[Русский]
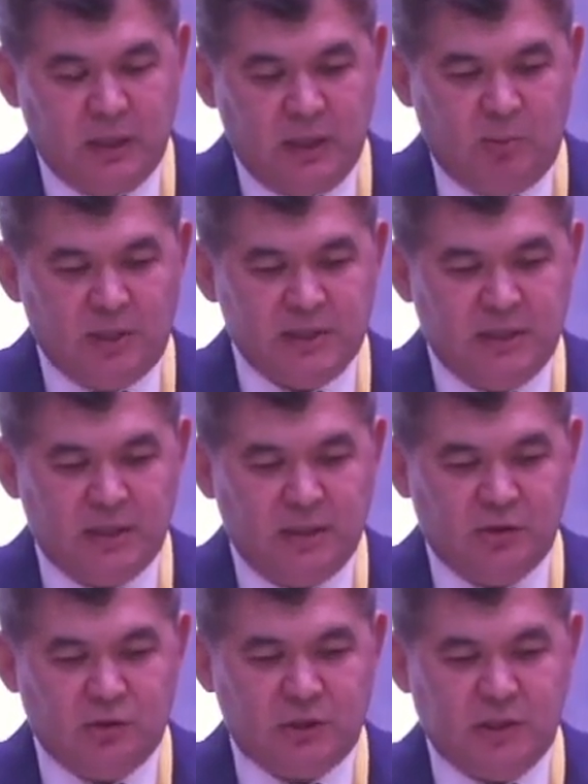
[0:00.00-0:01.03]
послании
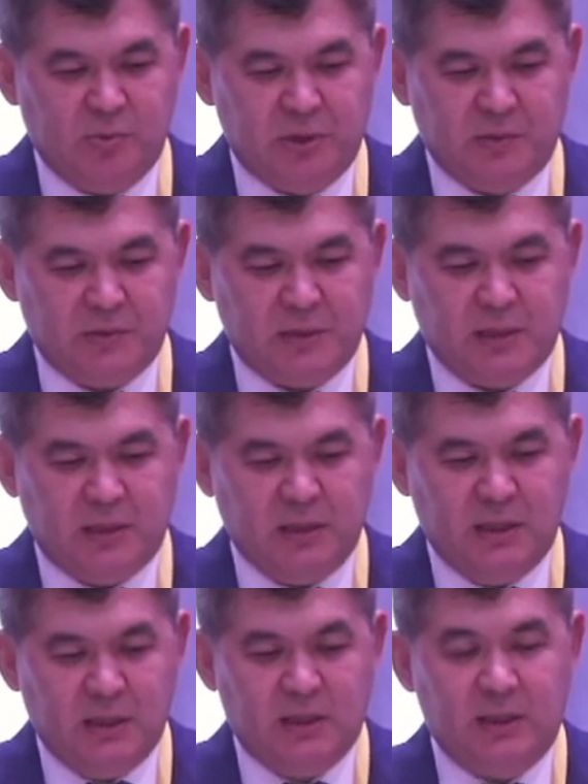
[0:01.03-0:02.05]
четко об этом сказал.
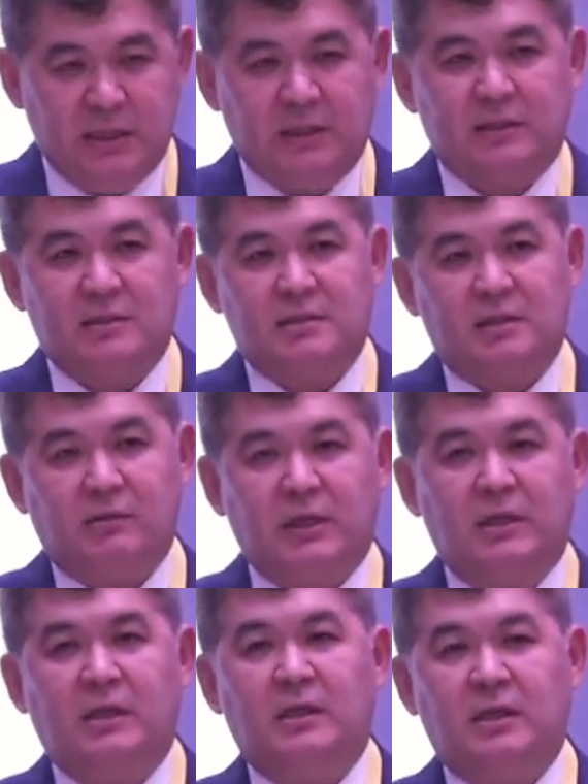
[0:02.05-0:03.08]
И сектор
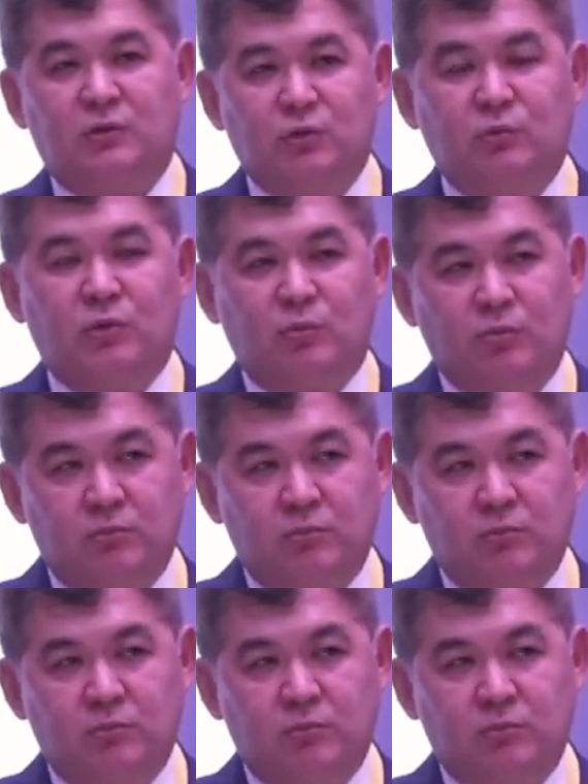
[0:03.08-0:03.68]
здравоохранения, я думаю,